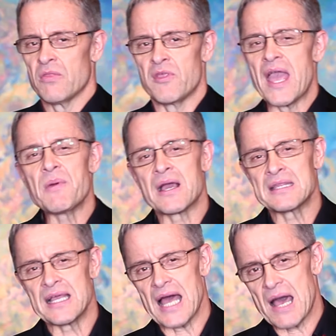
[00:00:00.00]
но я бы
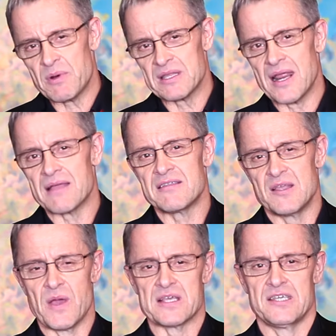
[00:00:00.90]
хотел ободрять
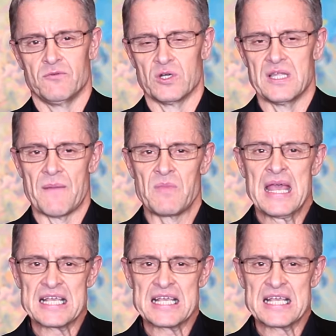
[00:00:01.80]
тебя сегодня.